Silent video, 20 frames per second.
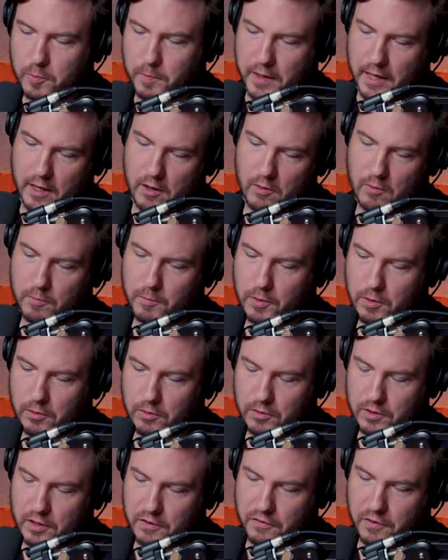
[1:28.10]
eu pegar um pouco
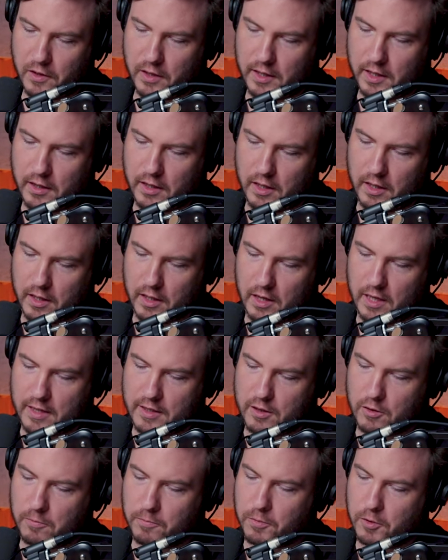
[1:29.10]
do que você falou aqui, tentar
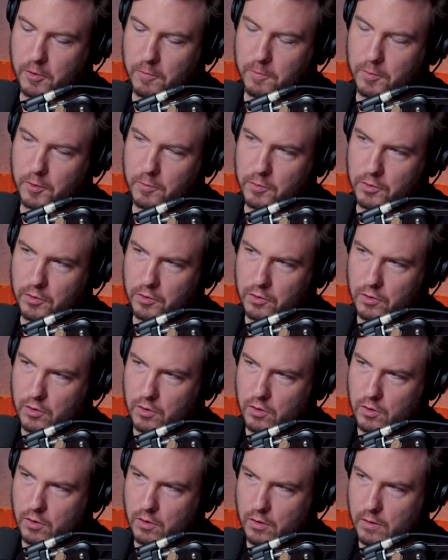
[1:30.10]
trazer um pouco para o
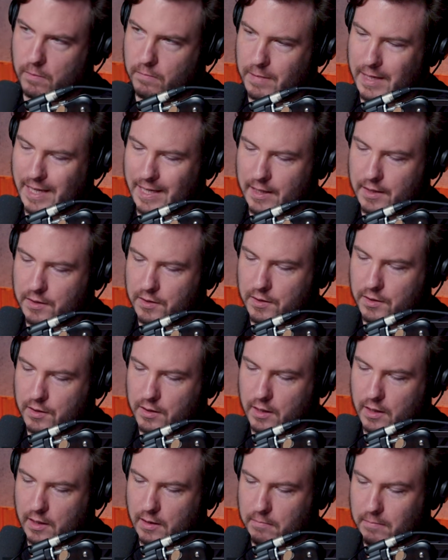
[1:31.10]
mundo mais
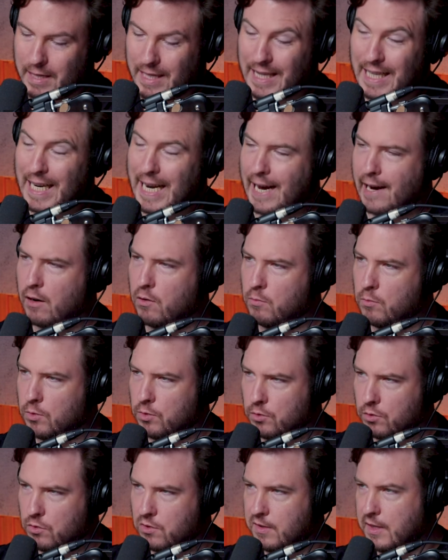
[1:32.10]
é, material,
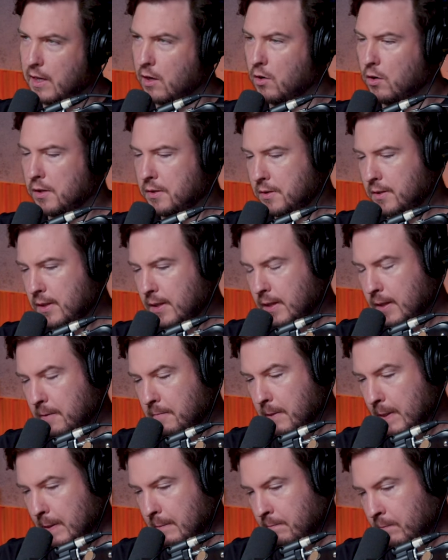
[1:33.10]
mundo dos negócios aqui,
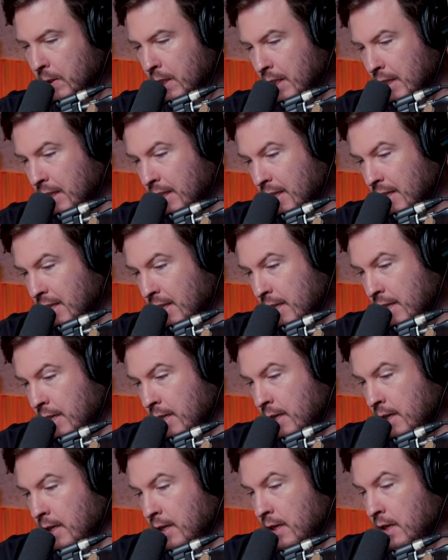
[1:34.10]
né?
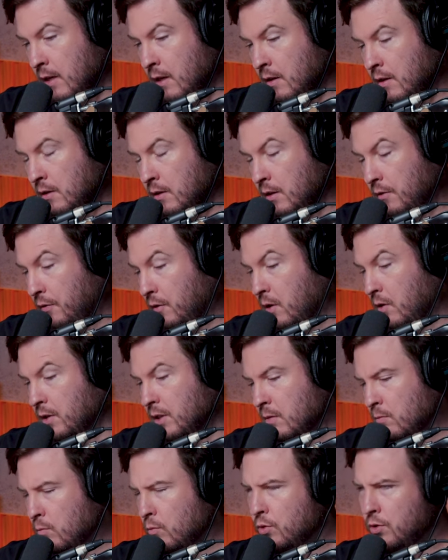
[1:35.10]
Você falou uma
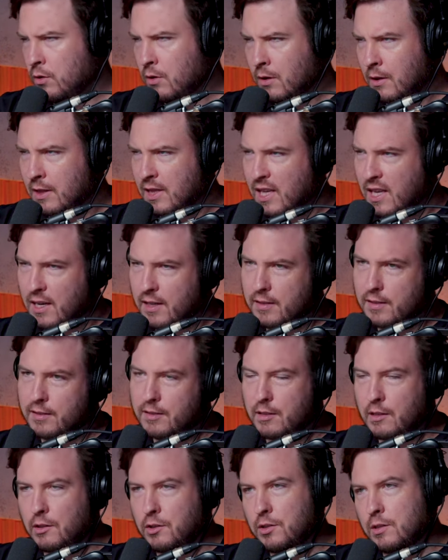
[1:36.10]
coisa muito
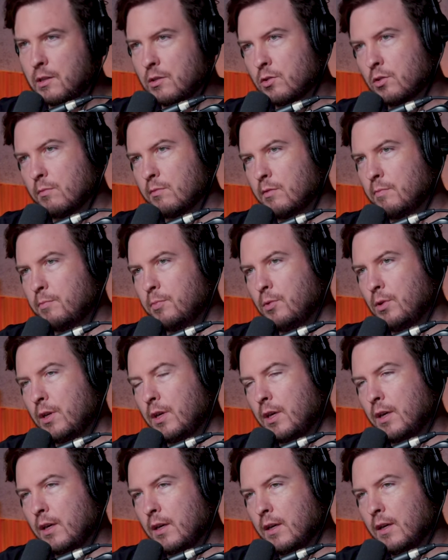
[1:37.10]
interessante, né, sobre o
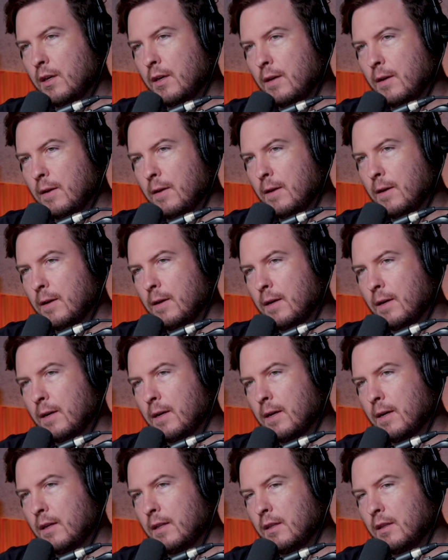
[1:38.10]
porquê
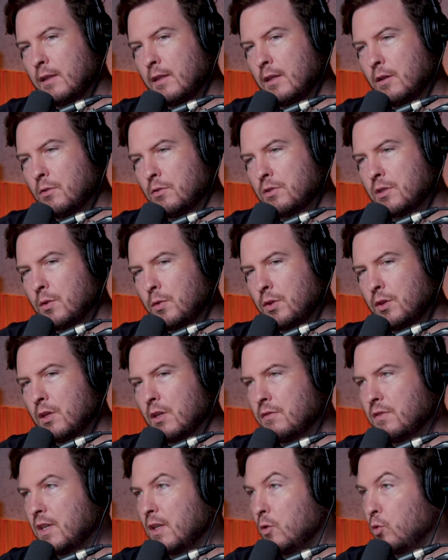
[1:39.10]
é, Deus não
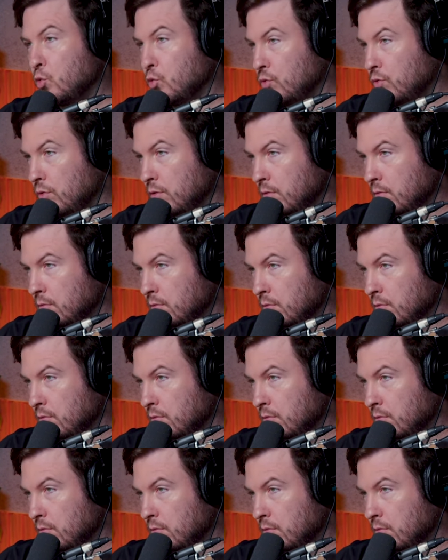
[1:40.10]
intervém em tudo